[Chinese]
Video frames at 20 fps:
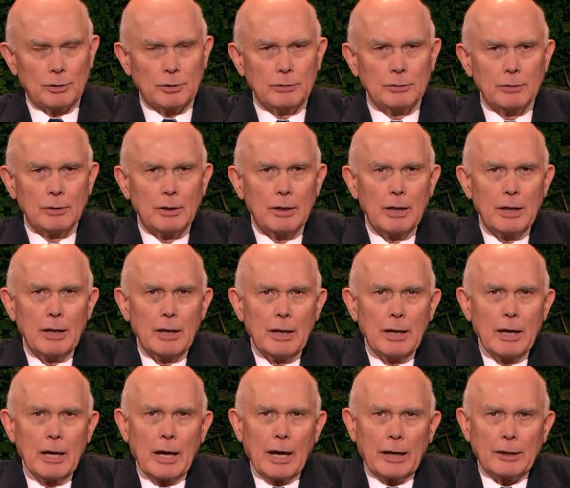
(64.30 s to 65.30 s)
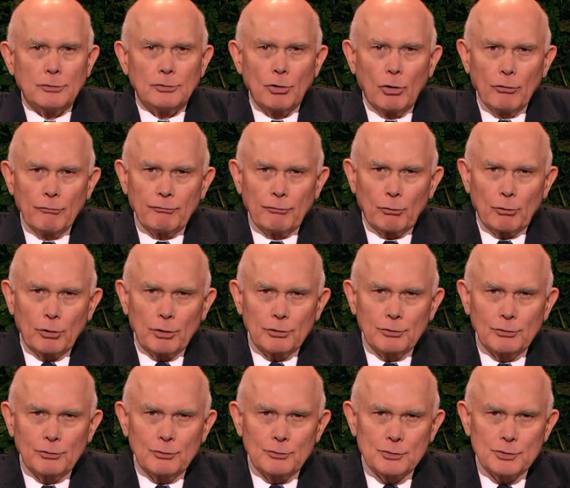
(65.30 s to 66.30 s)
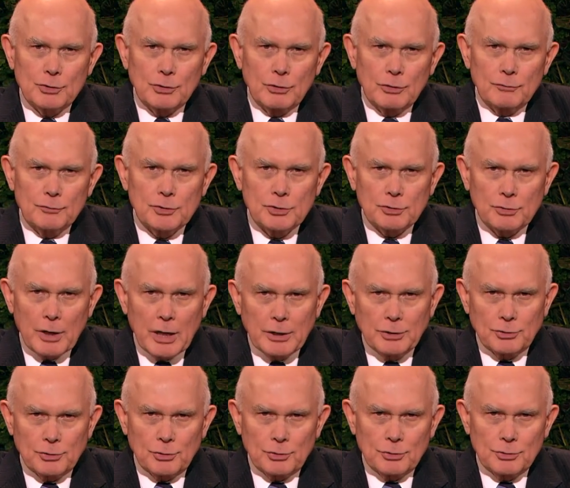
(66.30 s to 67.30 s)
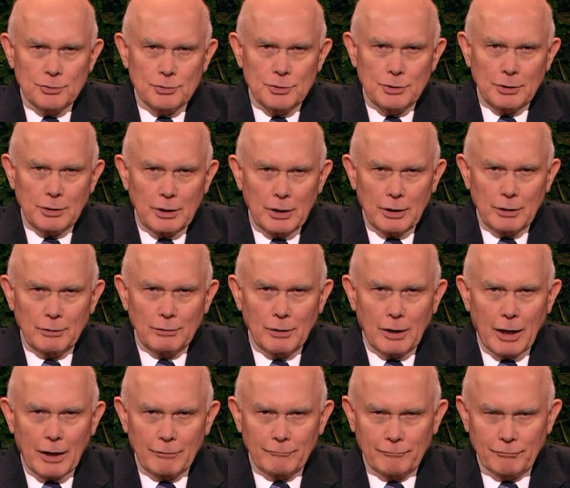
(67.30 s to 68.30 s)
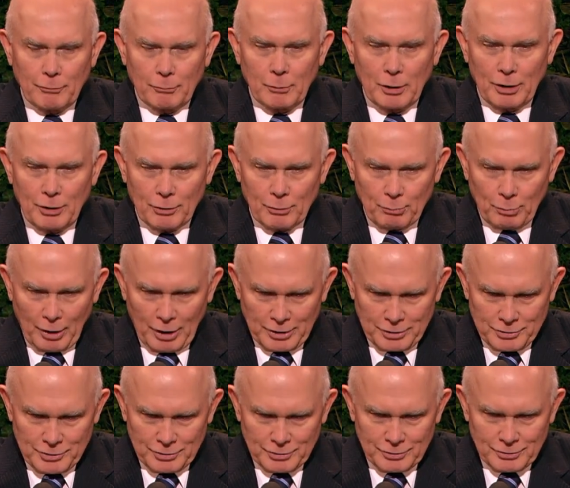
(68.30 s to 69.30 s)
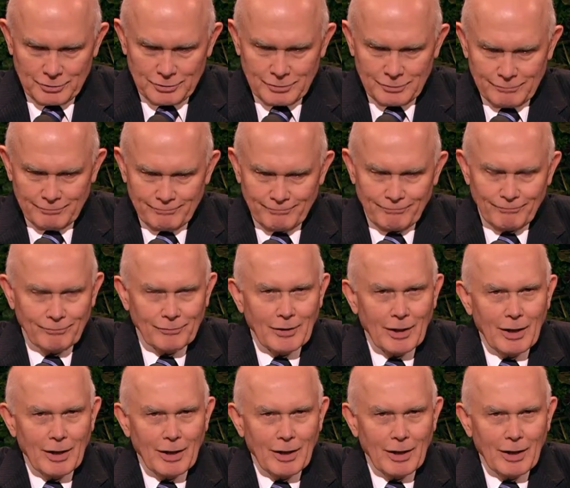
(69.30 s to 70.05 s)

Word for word: 绽放一旁，到一个不熟悉的地方去为陌生人服务。